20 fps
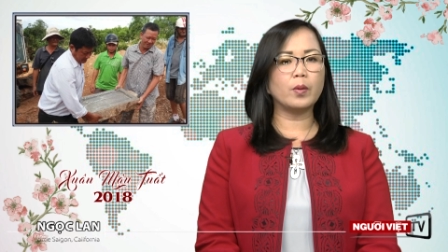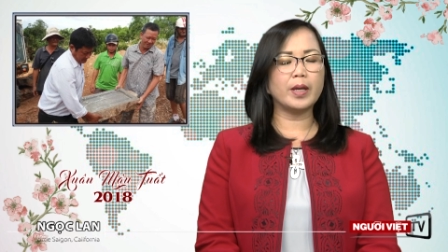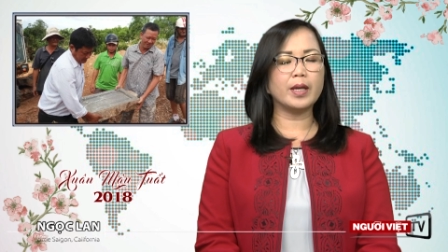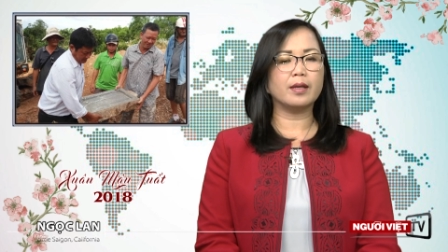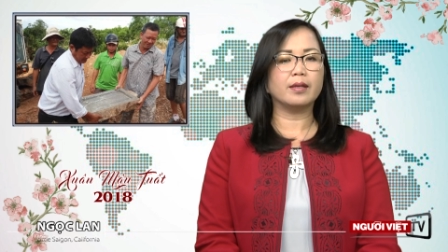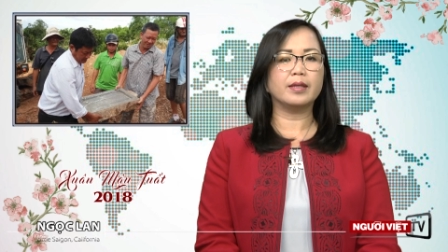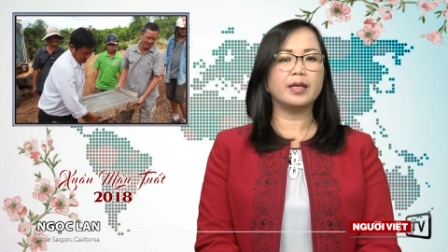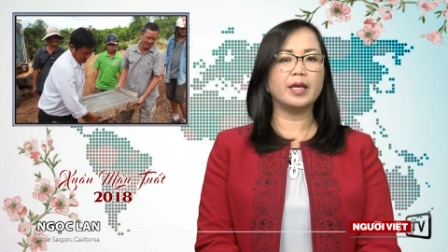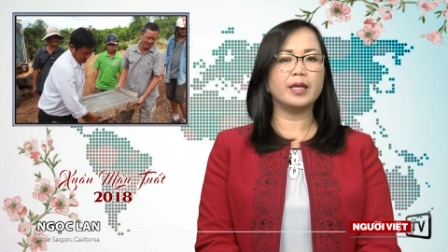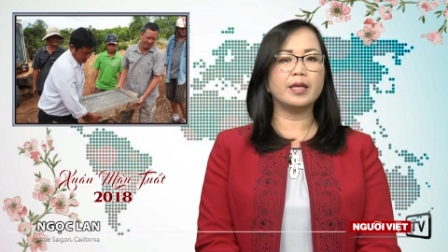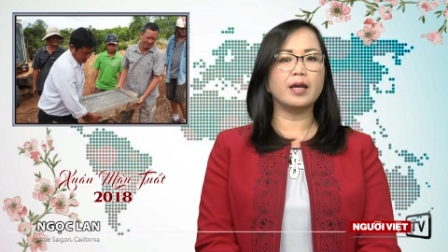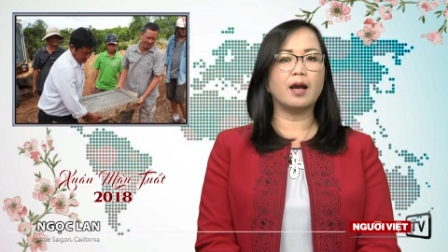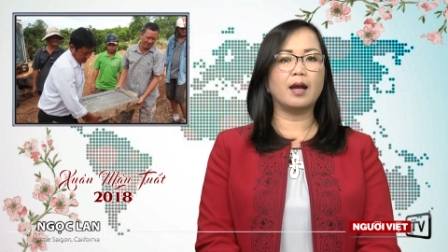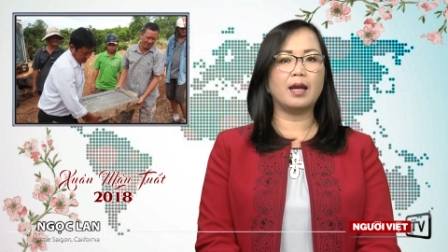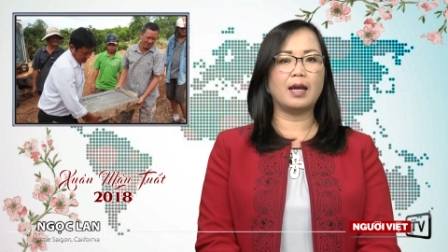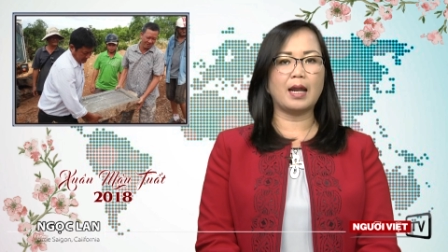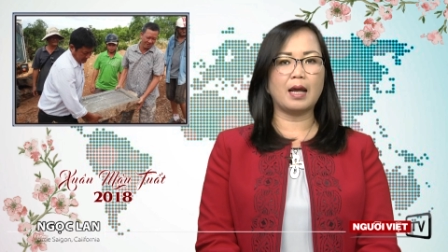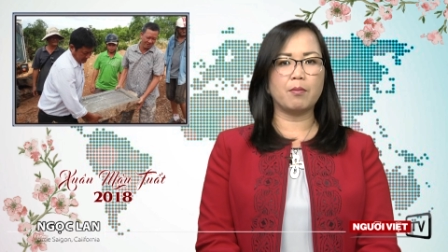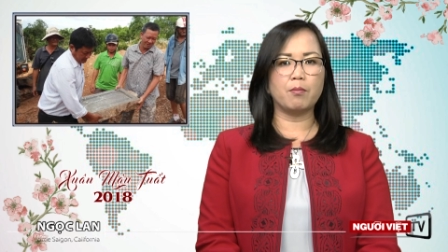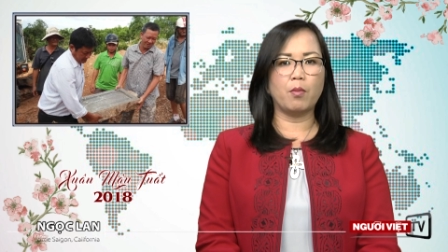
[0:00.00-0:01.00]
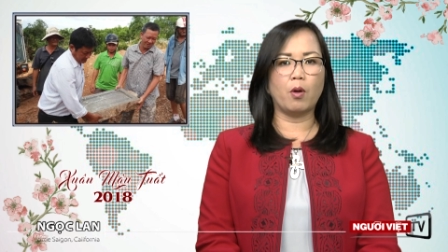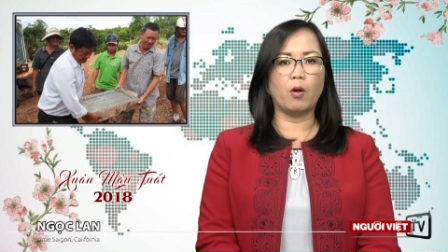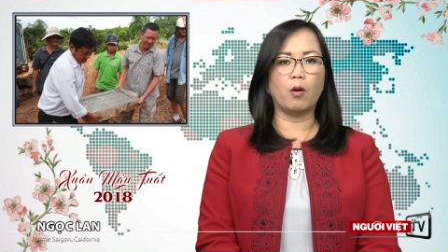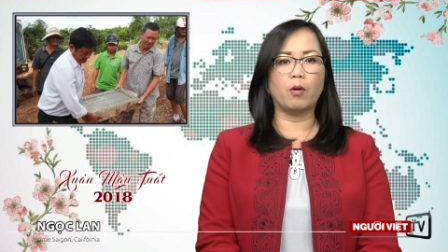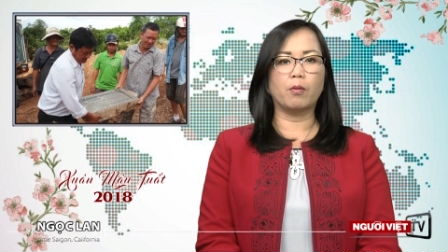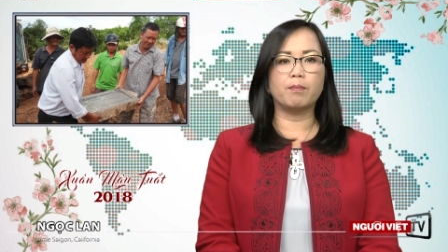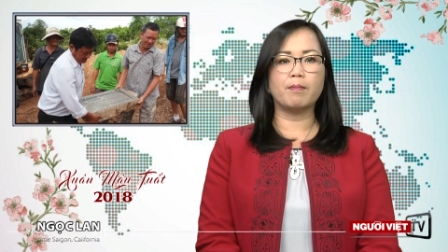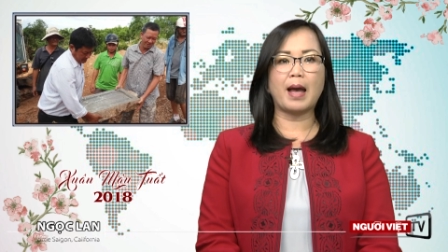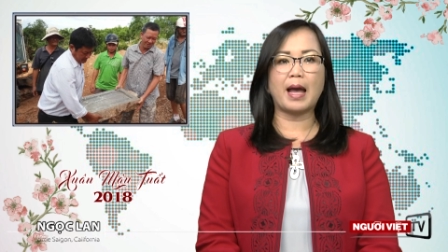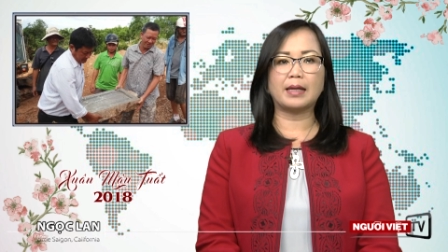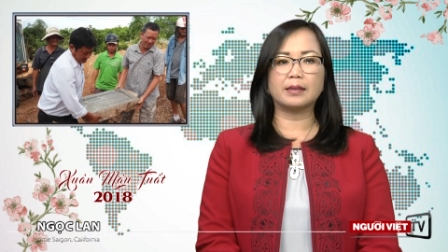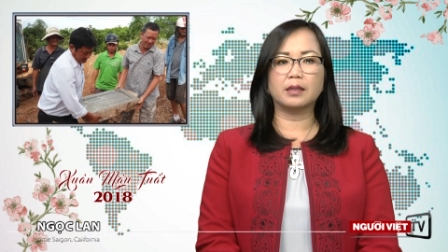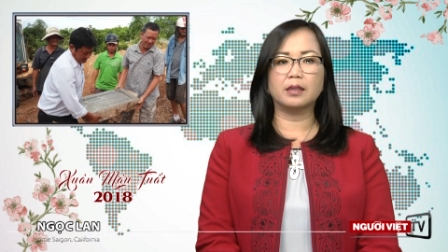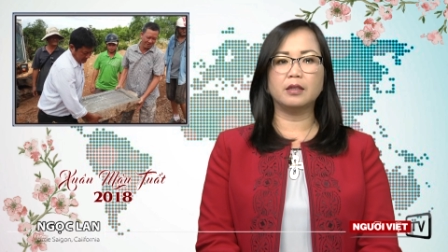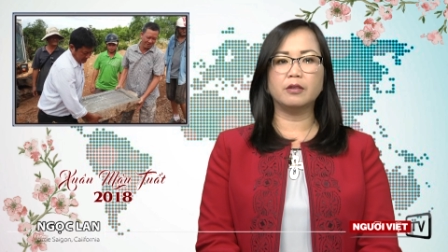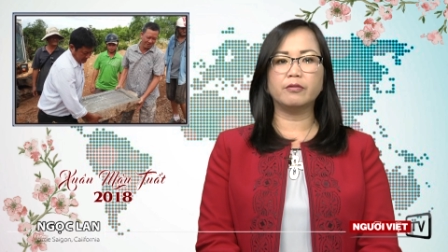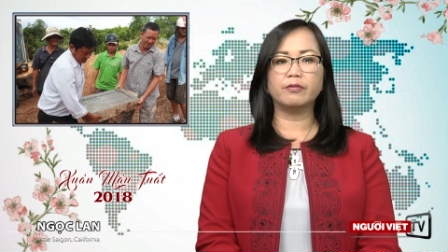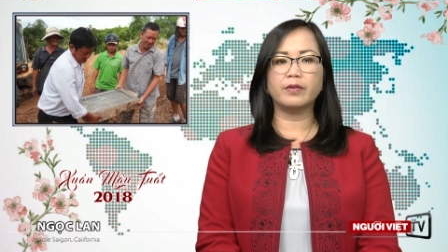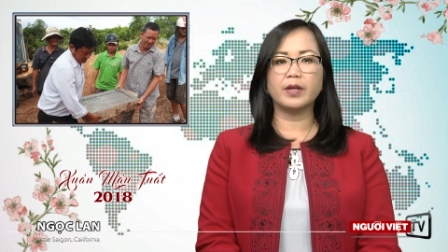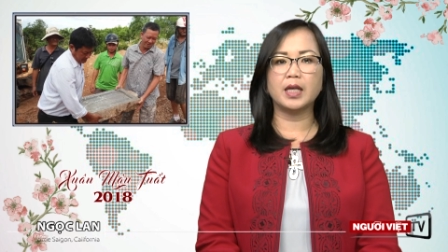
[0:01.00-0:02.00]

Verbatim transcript: quyết di dời lăng mộ bà Thứ